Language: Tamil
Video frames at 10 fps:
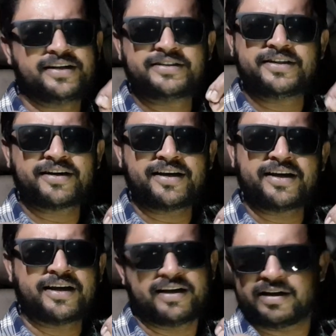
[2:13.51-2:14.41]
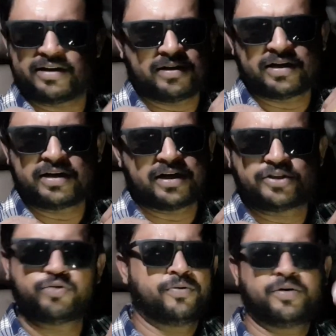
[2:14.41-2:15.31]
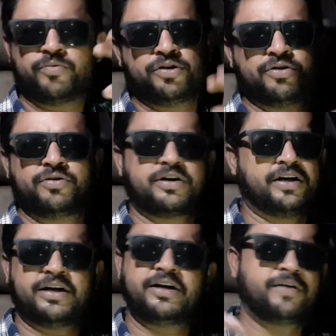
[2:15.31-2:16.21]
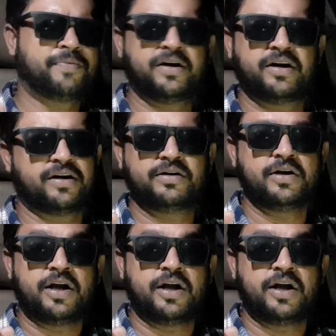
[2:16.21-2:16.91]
ஈஸியாக அதை அச்சீவ் பண்ண முடிஞ்சிடும் அது எல்லாமே பண்ணிடலாம்